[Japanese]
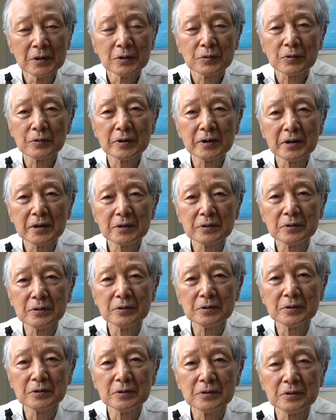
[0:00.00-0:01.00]
これ
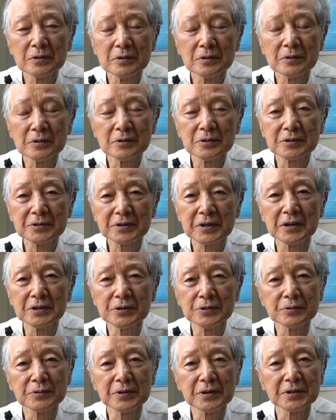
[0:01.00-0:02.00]
は最
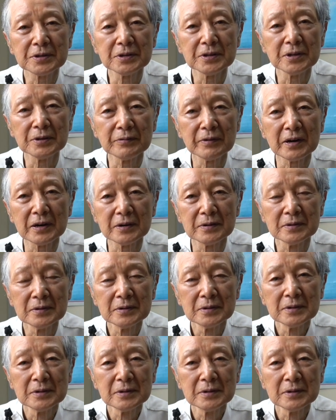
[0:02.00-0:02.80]
終的には